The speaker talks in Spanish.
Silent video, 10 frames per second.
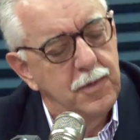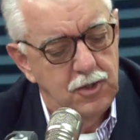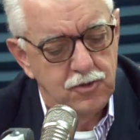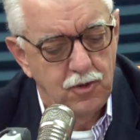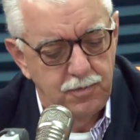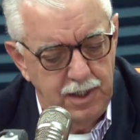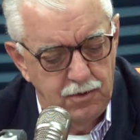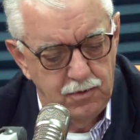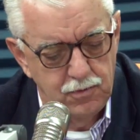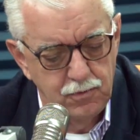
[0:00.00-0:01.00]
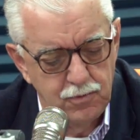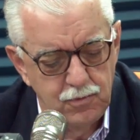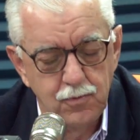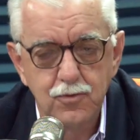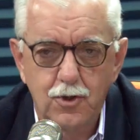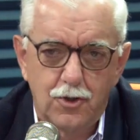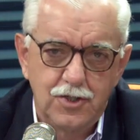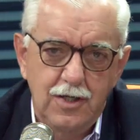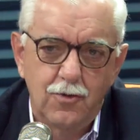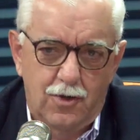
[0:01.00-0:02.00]
lo menos no veo un, solo
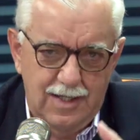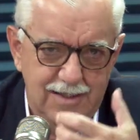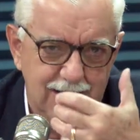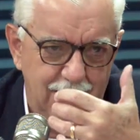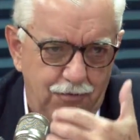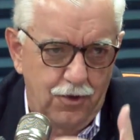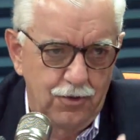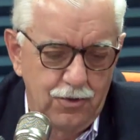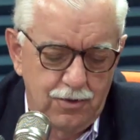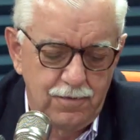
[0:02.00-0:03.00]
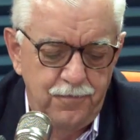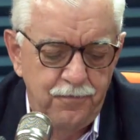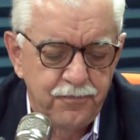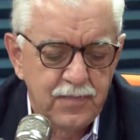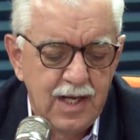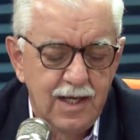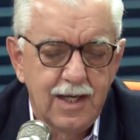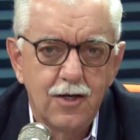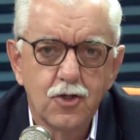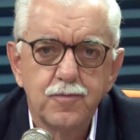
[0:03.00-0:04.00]
signo así de fondo,
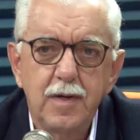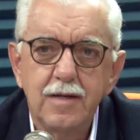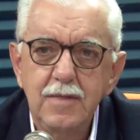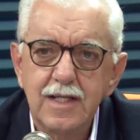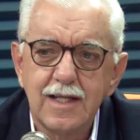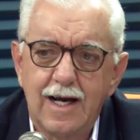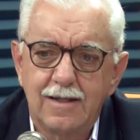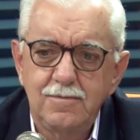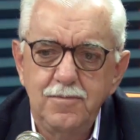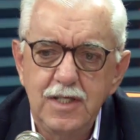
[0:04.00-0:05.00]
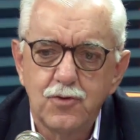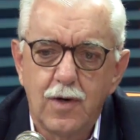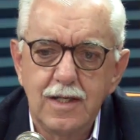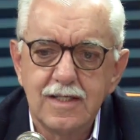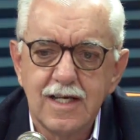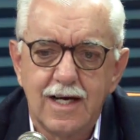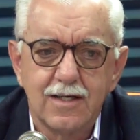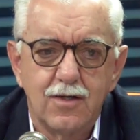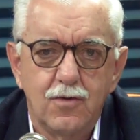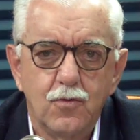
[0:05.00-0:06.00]
que nos permita
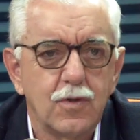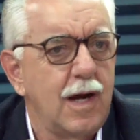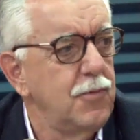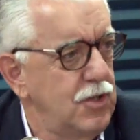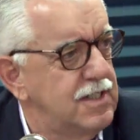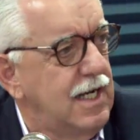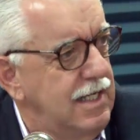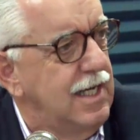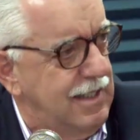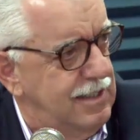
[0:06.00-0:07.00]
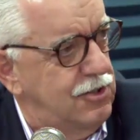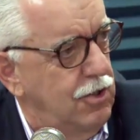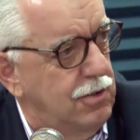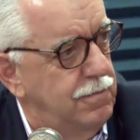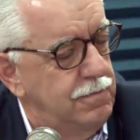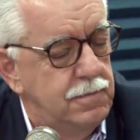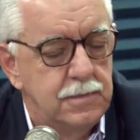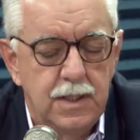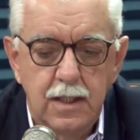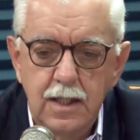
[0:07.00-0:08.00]
visualizar un cambio de esa línea de gestión.
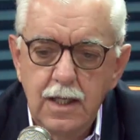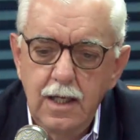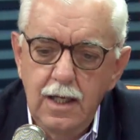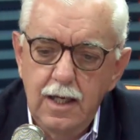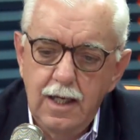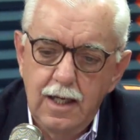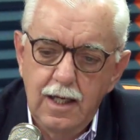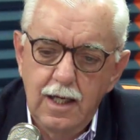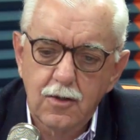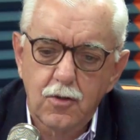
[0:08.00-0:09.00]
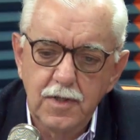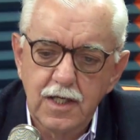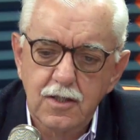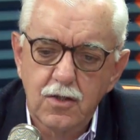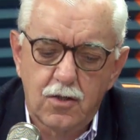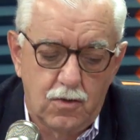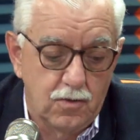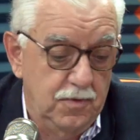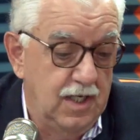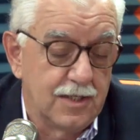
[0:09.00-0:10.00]
Eh, el gobierno
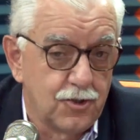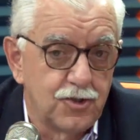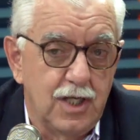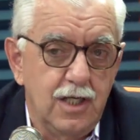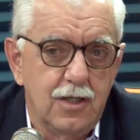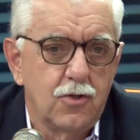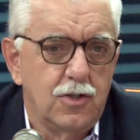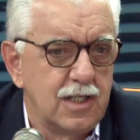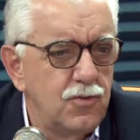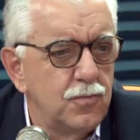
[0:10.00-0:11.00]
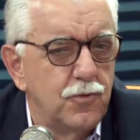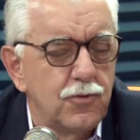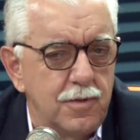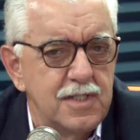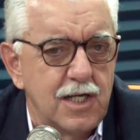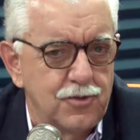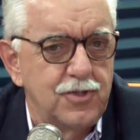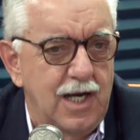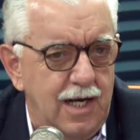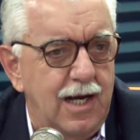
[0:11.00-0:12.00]
viene sosteniendo, y desde un punto de vista
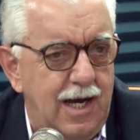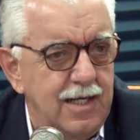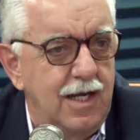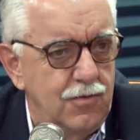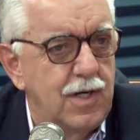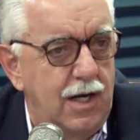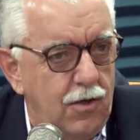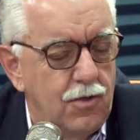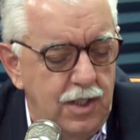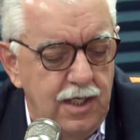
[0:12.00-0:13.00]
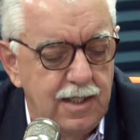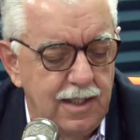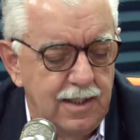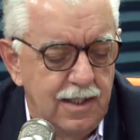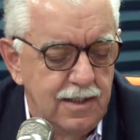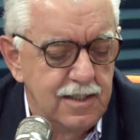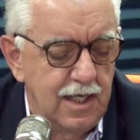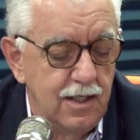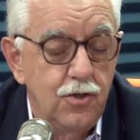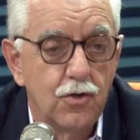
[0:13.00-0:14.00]
social, ahí hay una lógica,
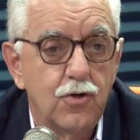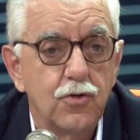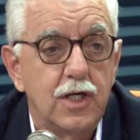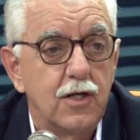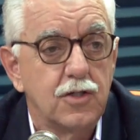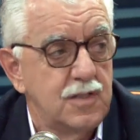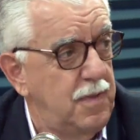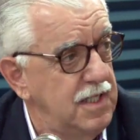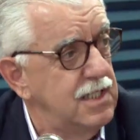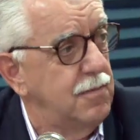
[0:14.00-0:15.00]
dice, yo no quiero despedir